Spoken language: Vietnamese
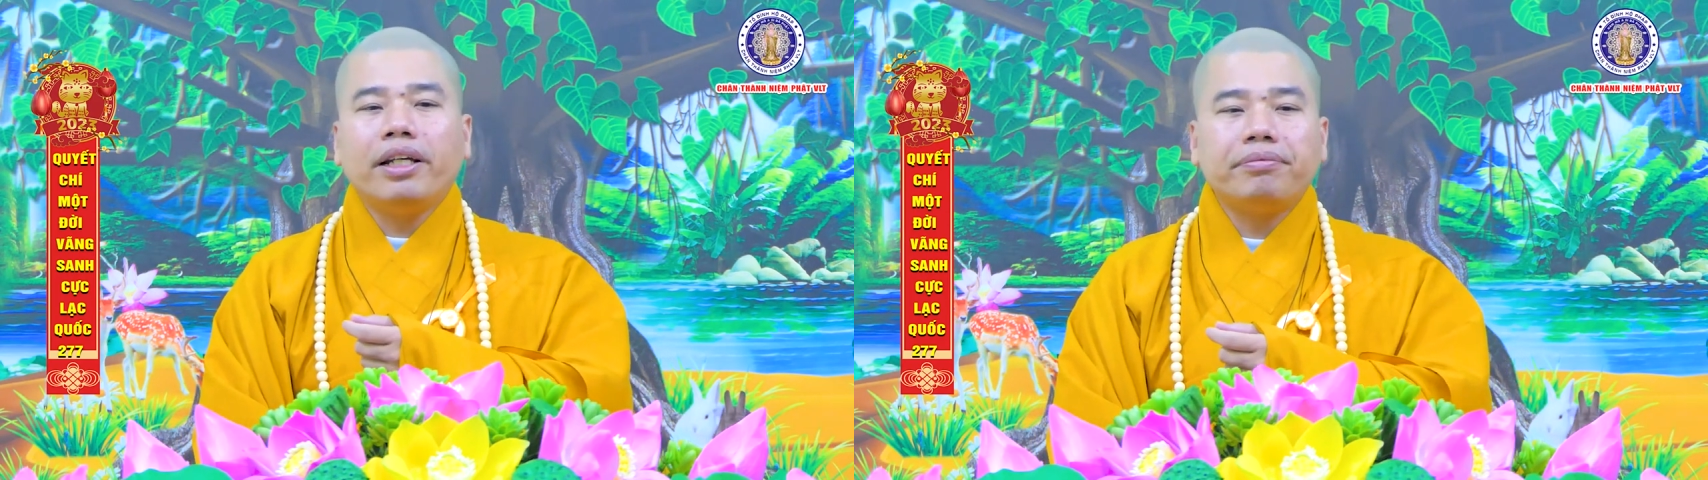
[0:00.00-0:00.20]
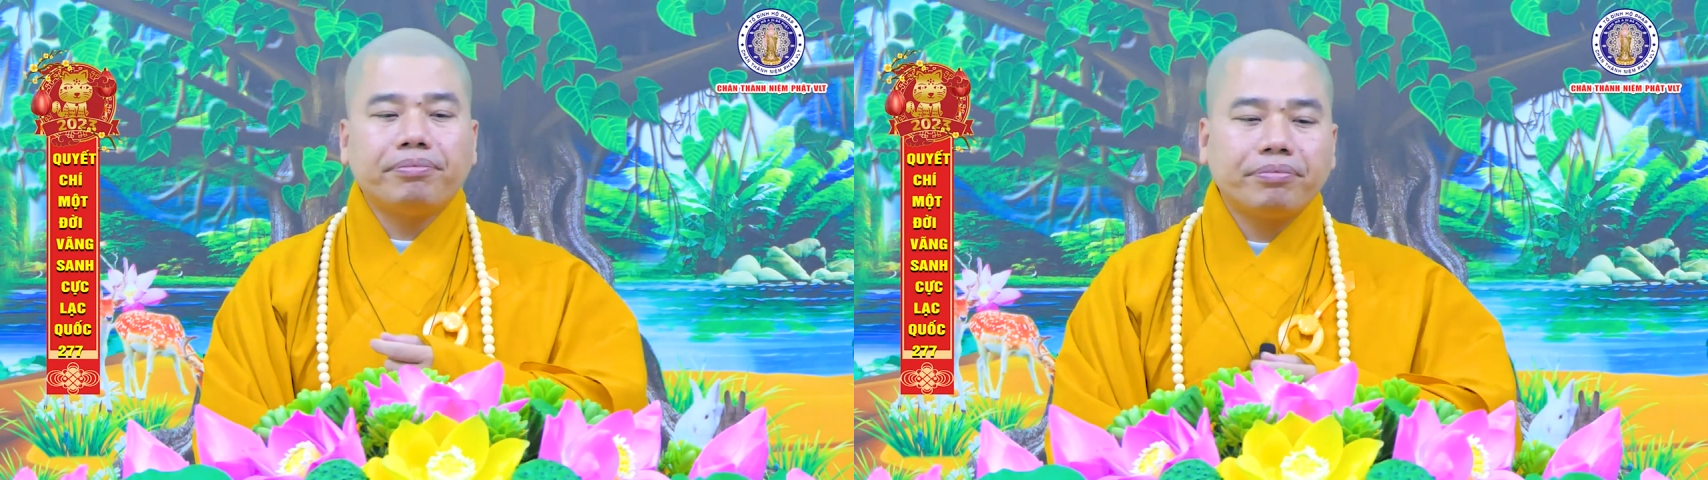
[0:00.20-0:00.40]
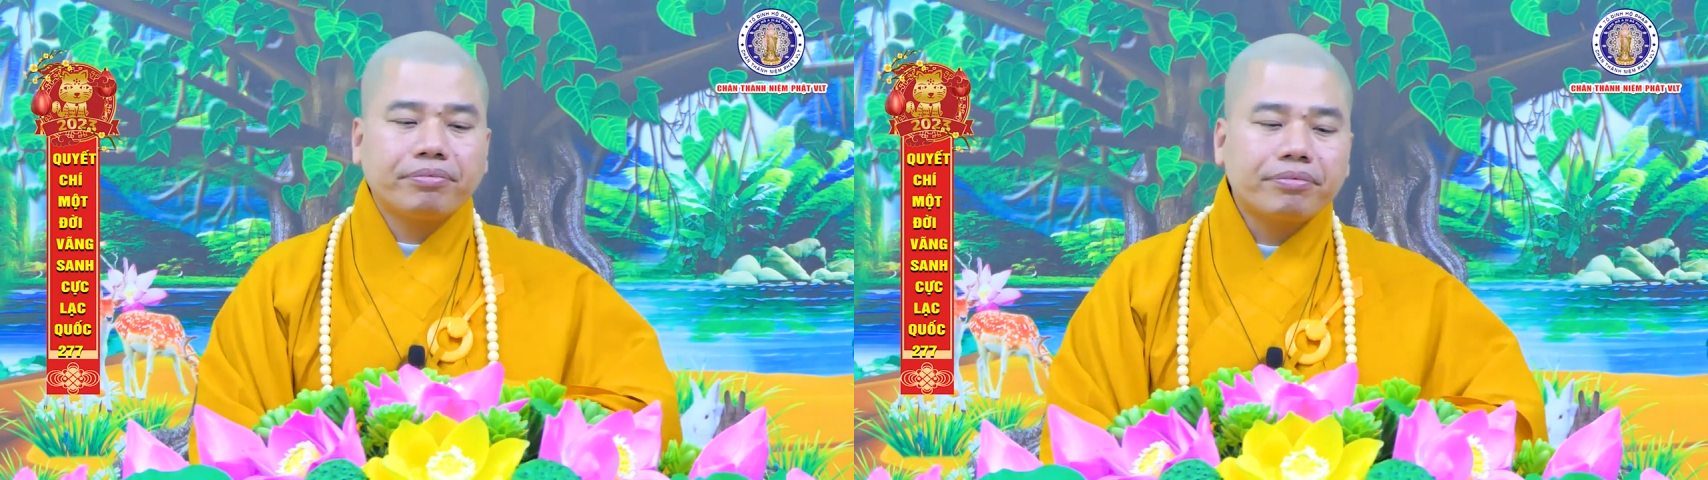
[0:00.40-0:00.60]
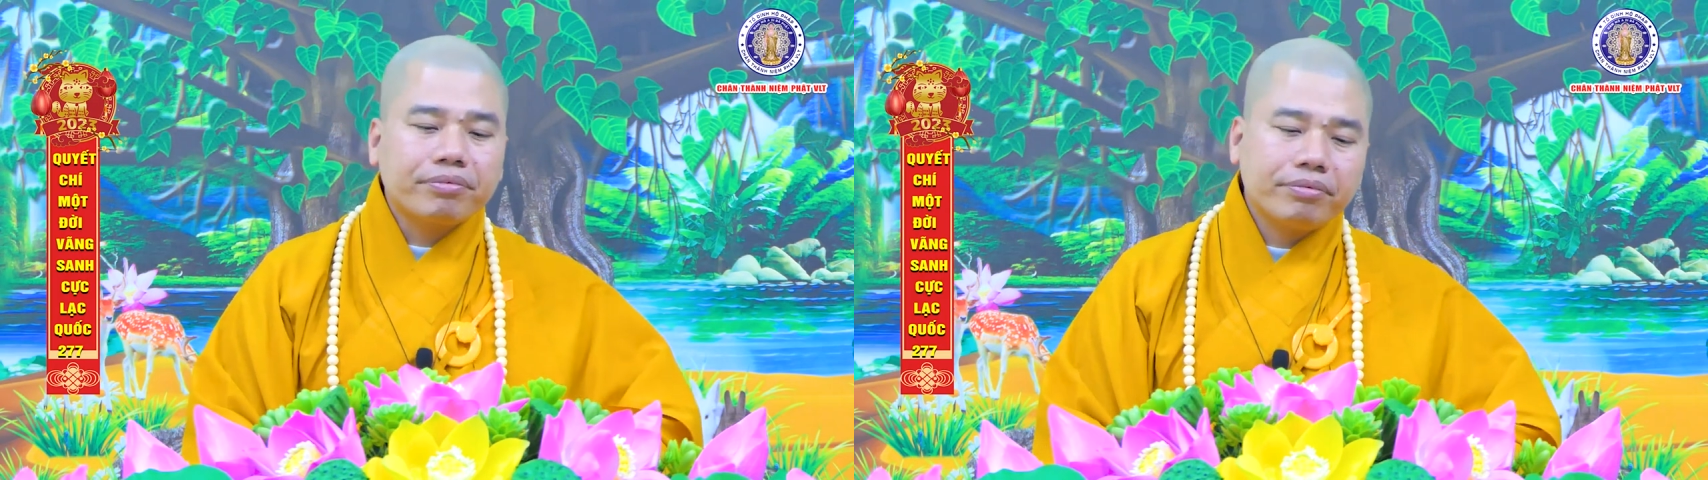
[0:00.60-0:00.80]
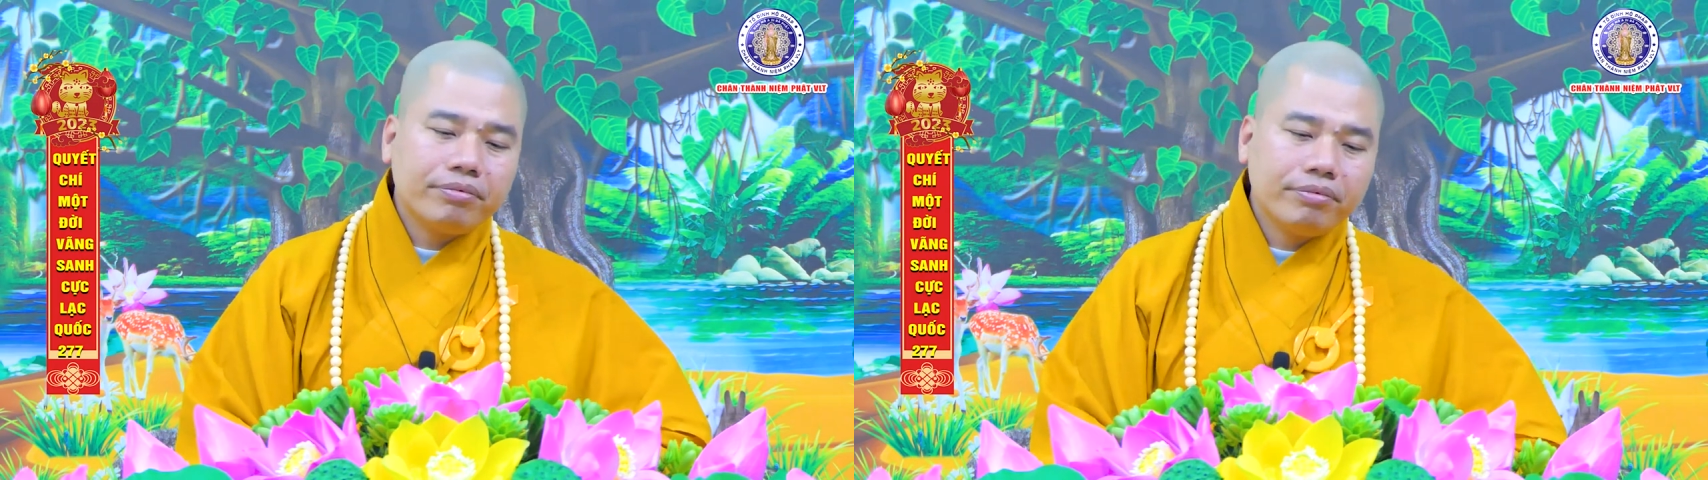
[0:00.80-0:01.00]
này
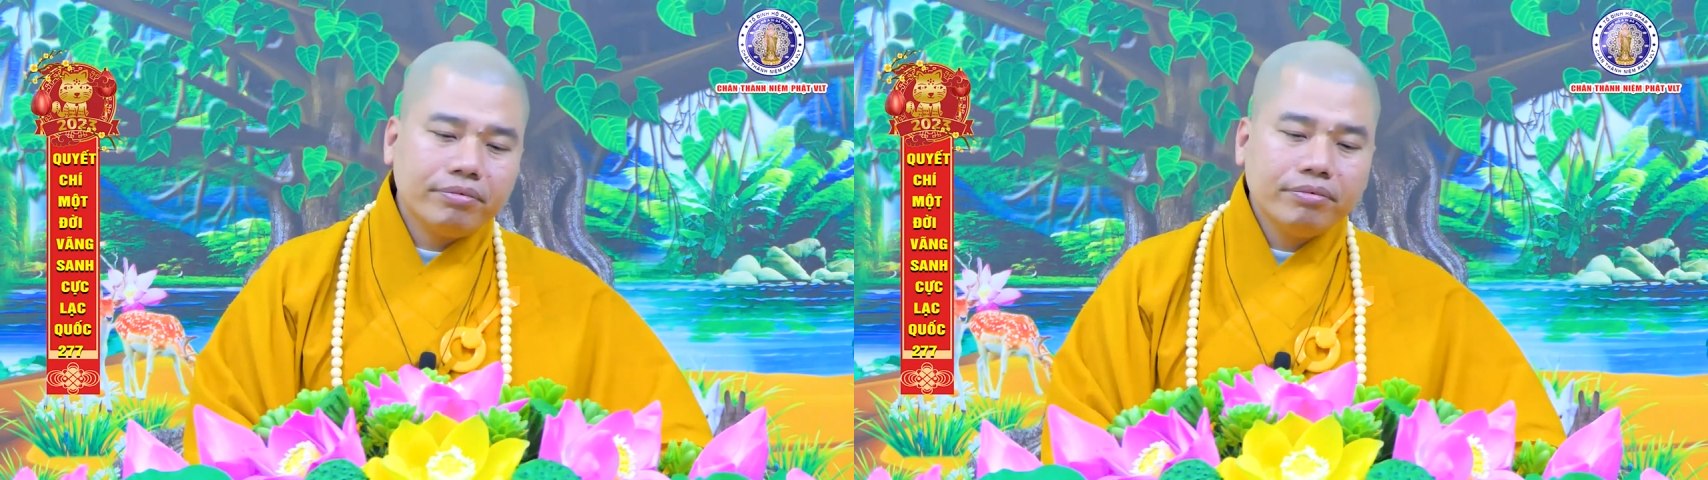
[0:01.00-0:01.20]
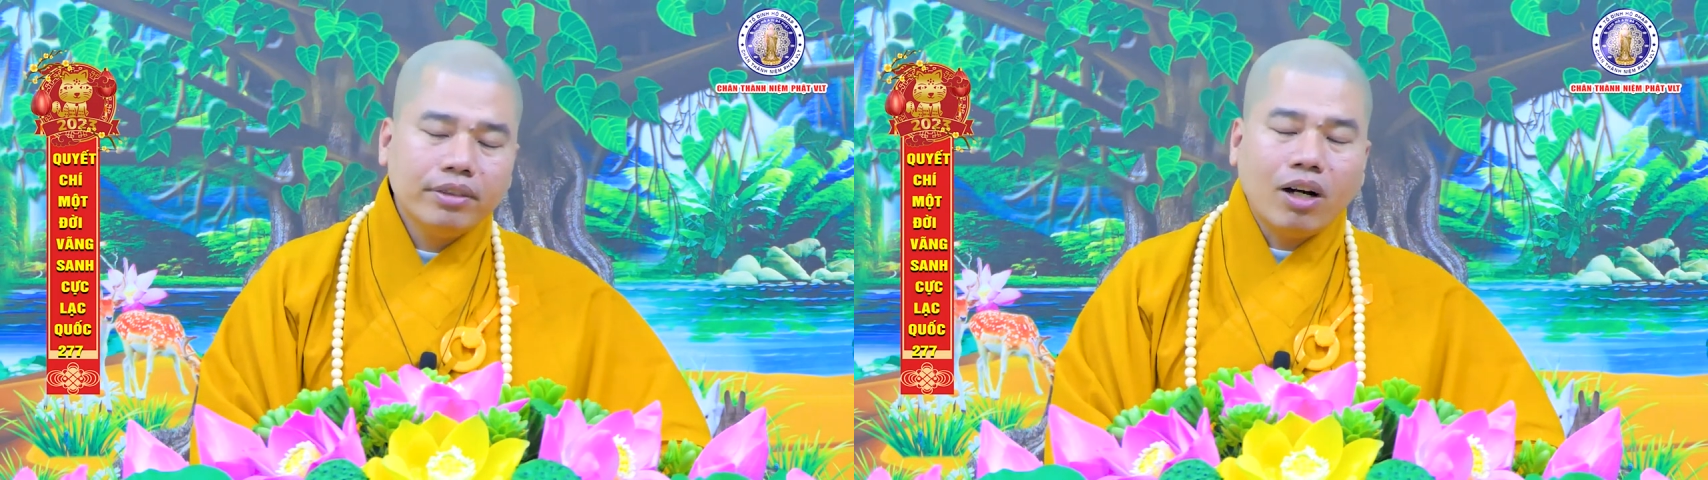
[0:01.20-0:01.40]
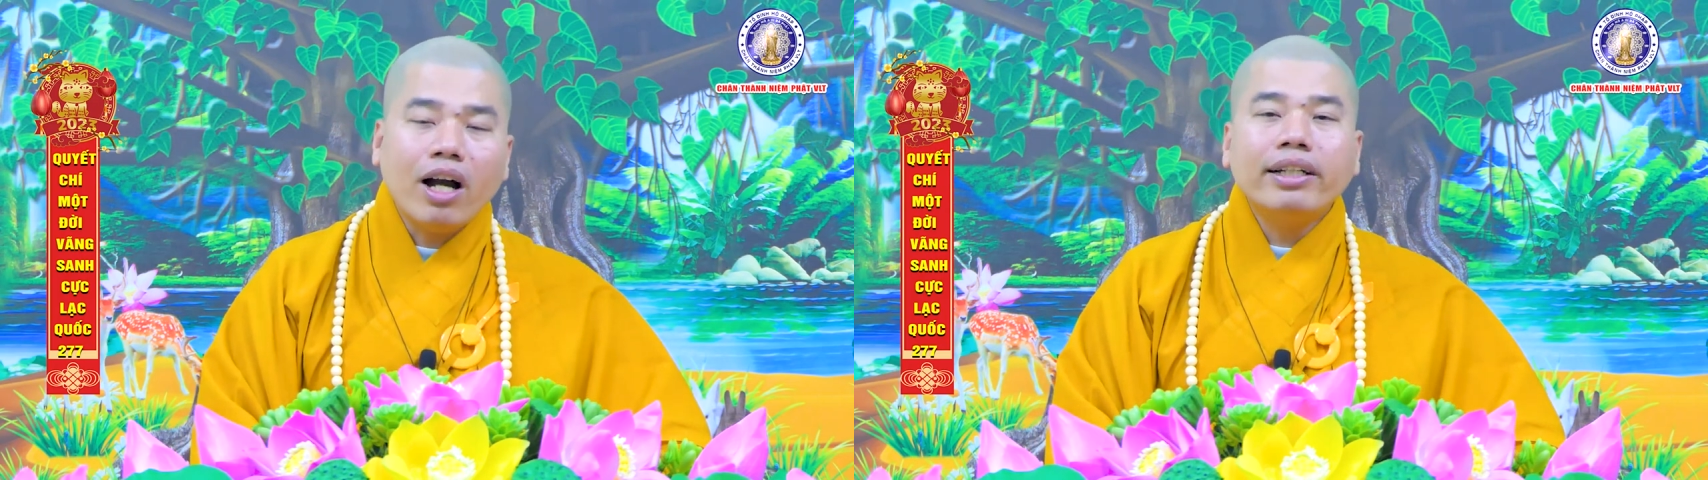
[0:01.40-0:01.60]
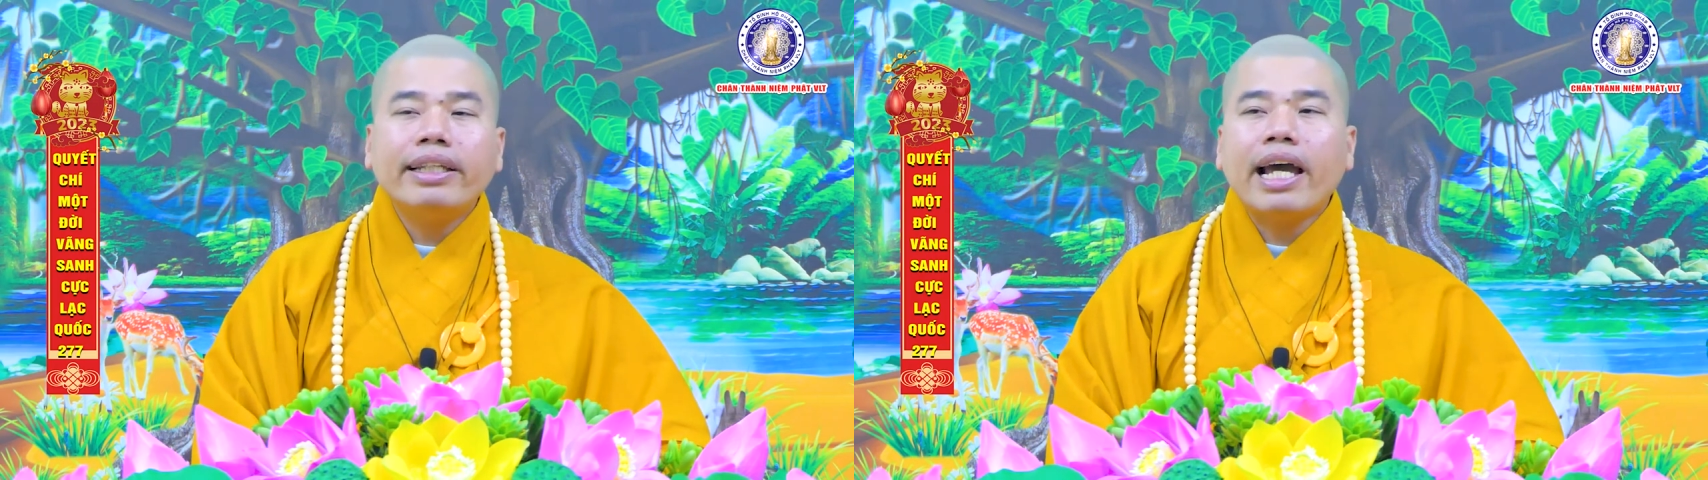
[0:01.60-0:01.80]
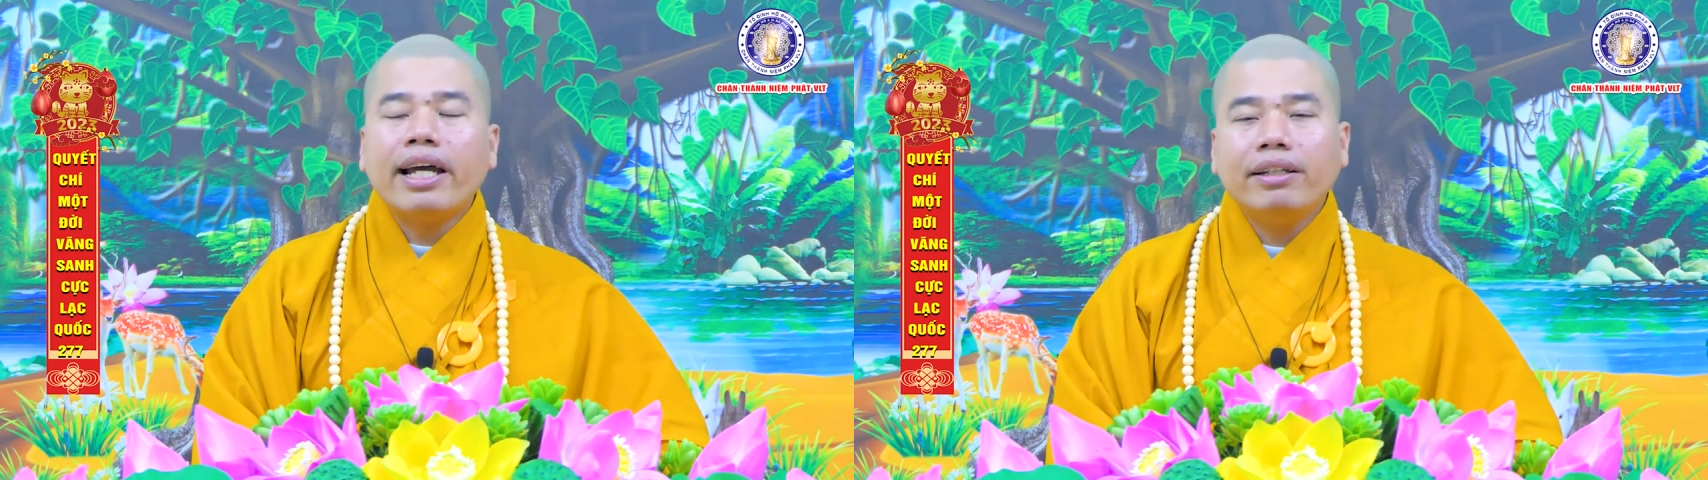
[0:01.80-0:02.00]
họ
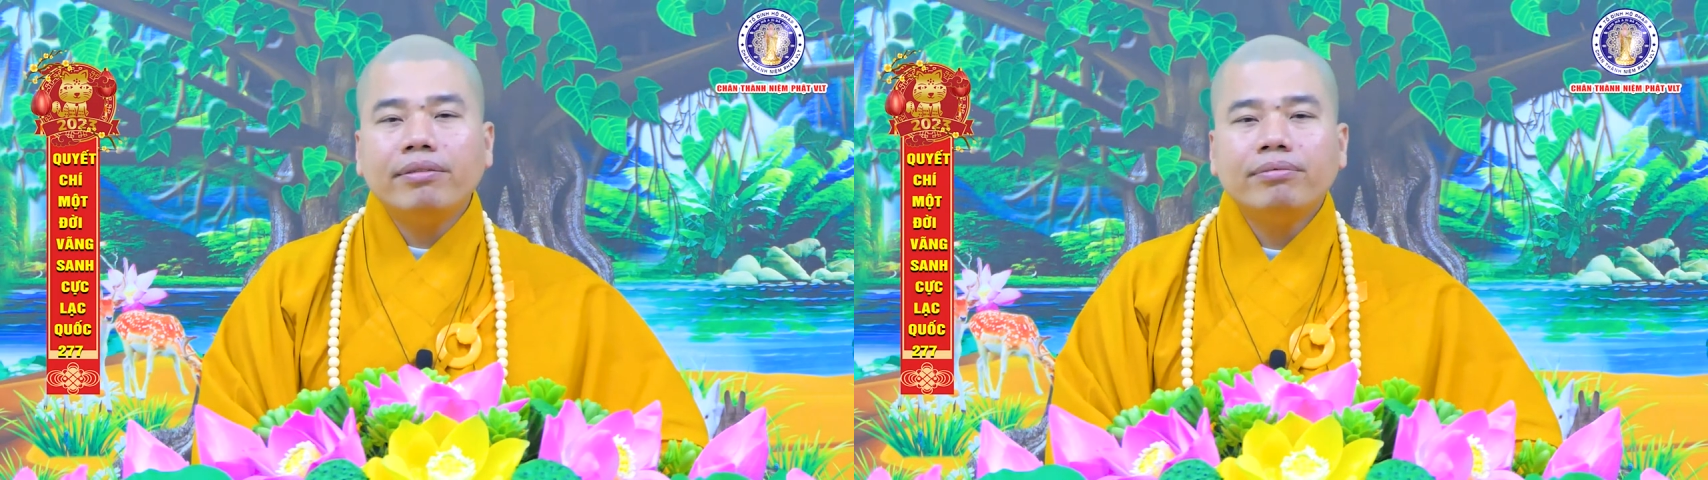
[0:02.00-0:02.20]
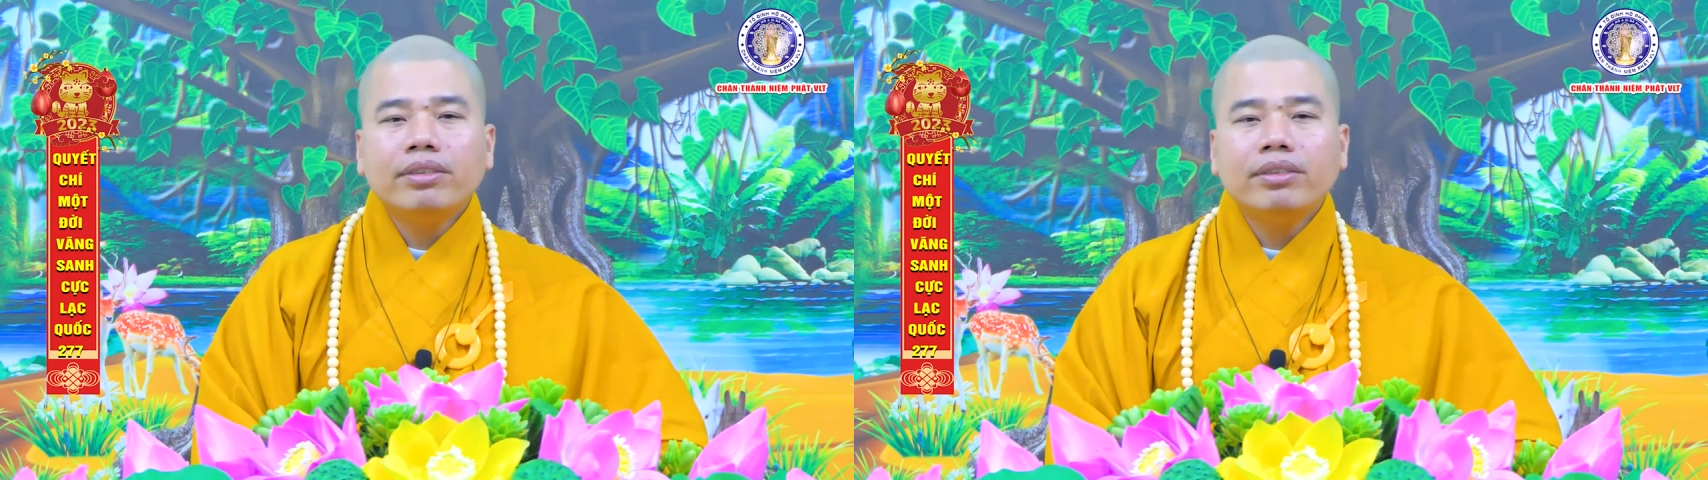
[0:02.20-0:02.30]
ăn chay